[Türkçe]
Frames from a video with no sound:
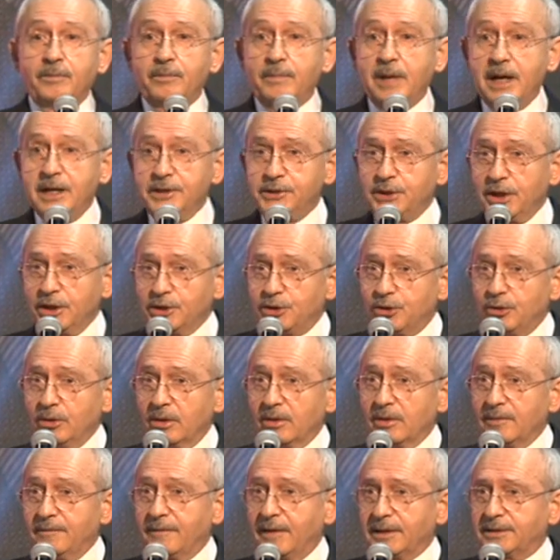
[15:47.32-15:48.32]
Ben
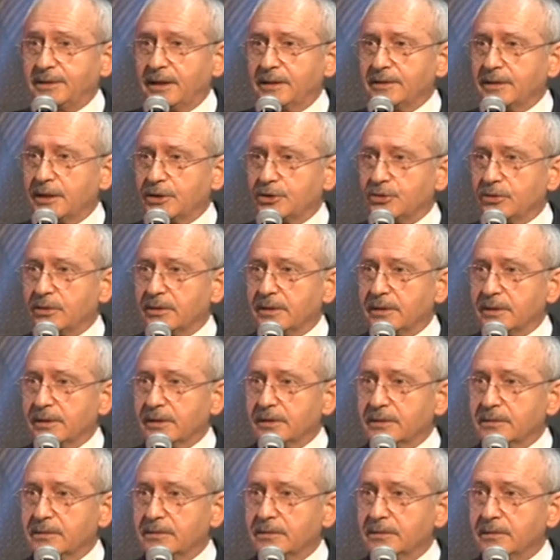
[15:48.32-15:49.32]
seçiyorum vatandaş olarak.
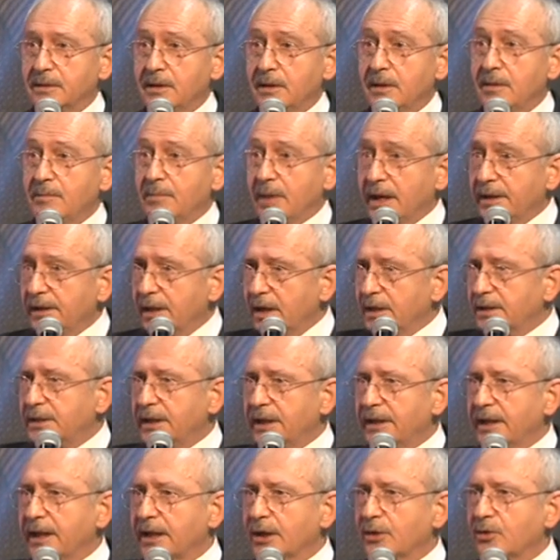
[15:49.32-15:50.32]
Ben
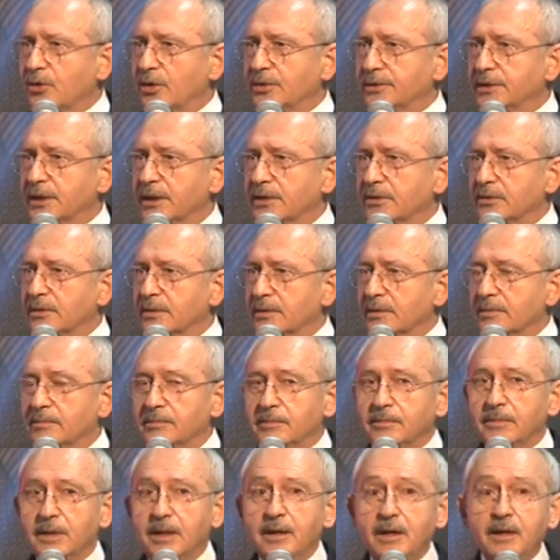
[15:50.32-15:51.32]
Ankara'ya gönderiyorum.
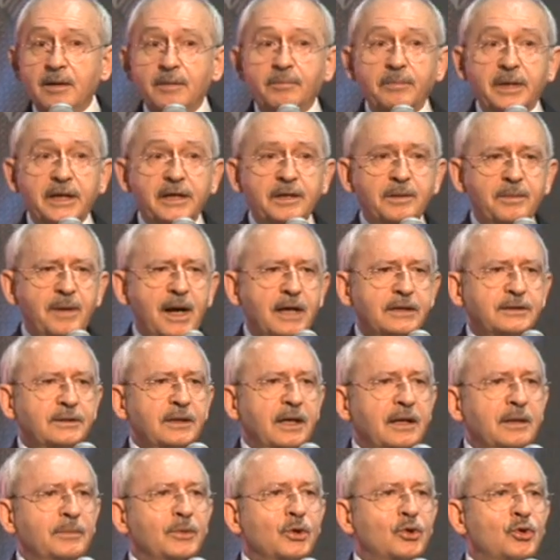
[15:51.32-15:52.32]
Benim
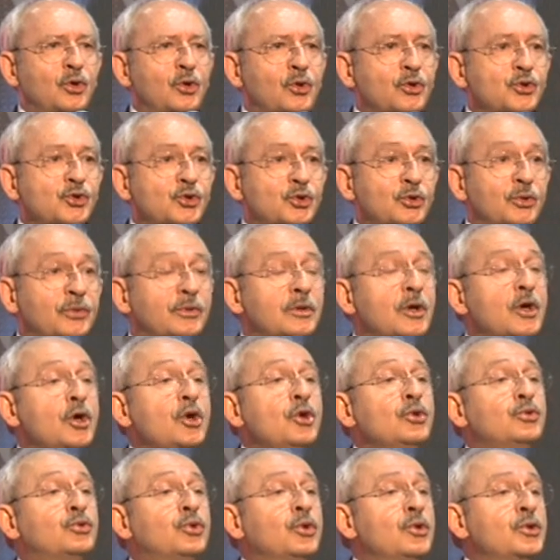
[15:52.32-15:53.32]
aktarımı korunsun.
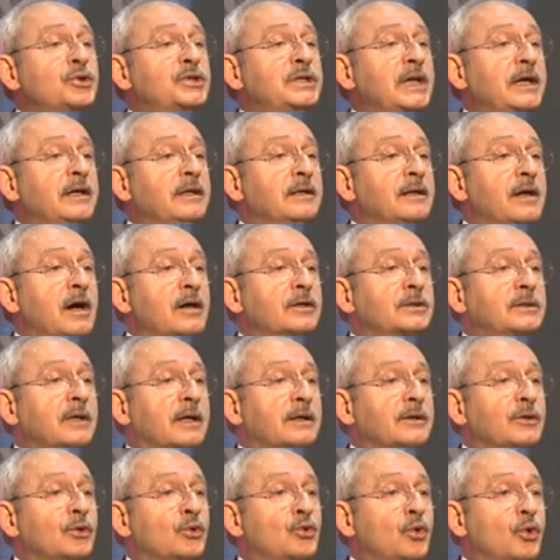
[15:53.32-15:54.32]
Türkiye'nin
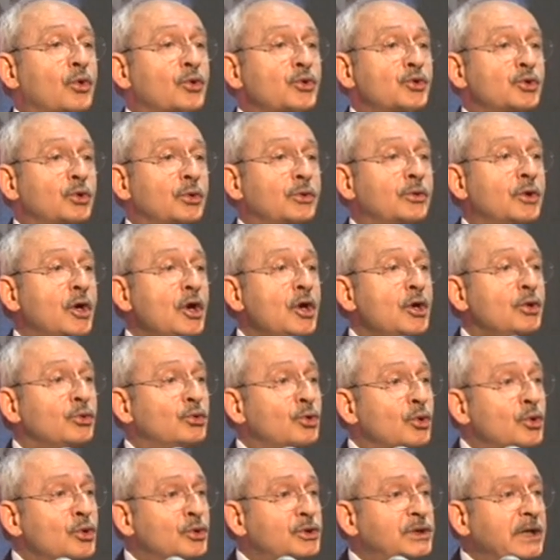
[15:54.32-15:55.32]
aktarını korusun.
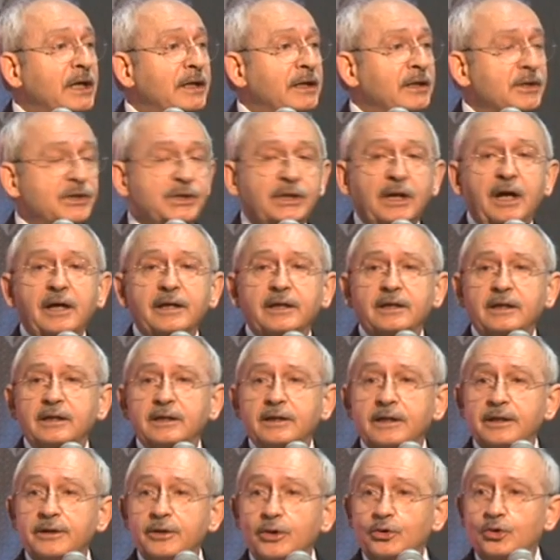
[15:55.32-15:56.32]
Türkiye'nin
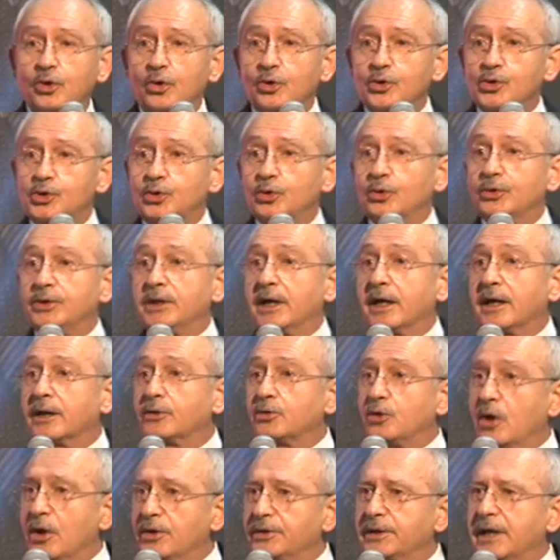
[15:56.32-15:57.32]
saygınlığını korusun diye
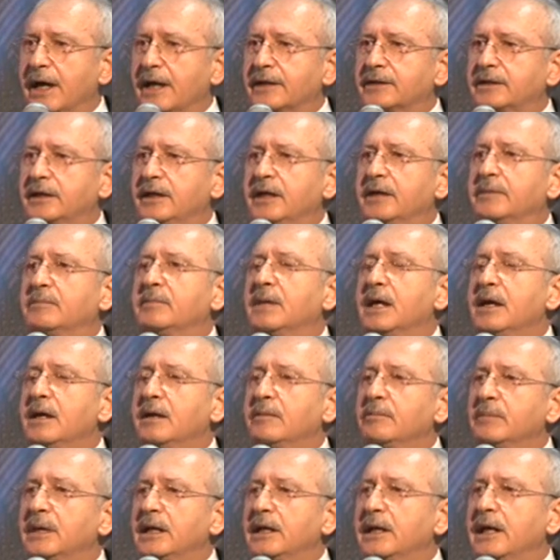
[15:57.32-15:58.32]
gönderdiğim
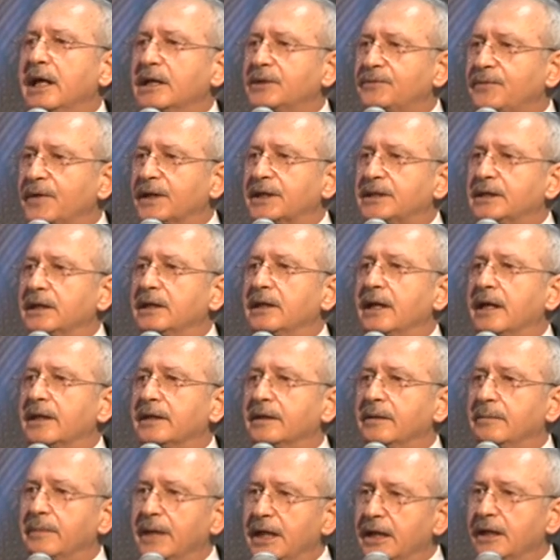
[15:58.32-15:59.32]

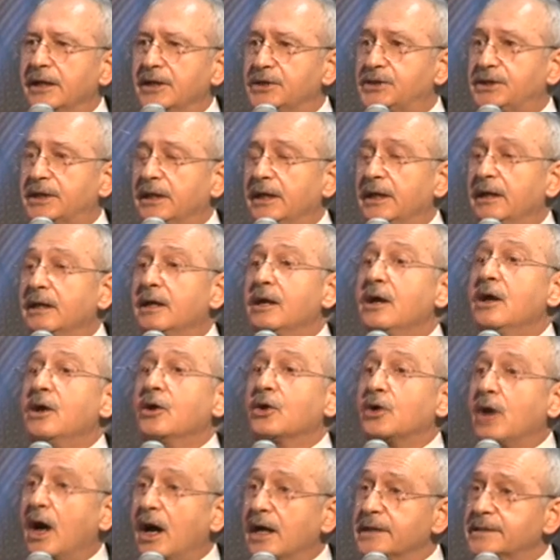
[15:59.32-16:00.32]
milletvekillerini meclisi,
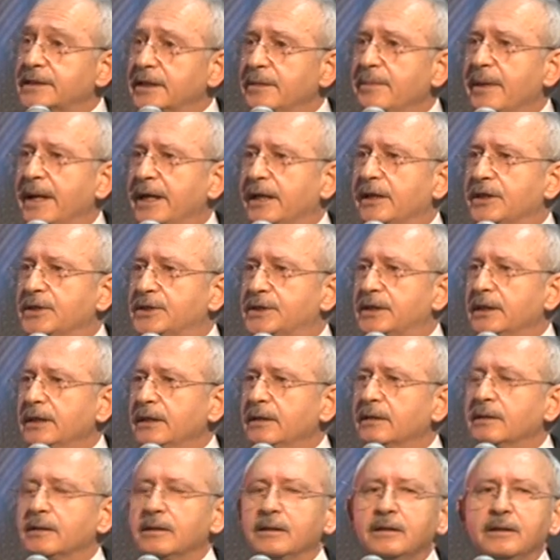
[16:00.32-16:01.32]
gazi
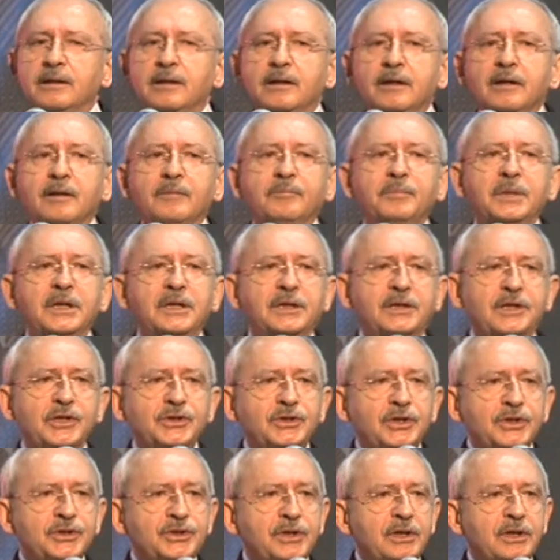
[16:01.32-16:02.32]
meclisi bir kişi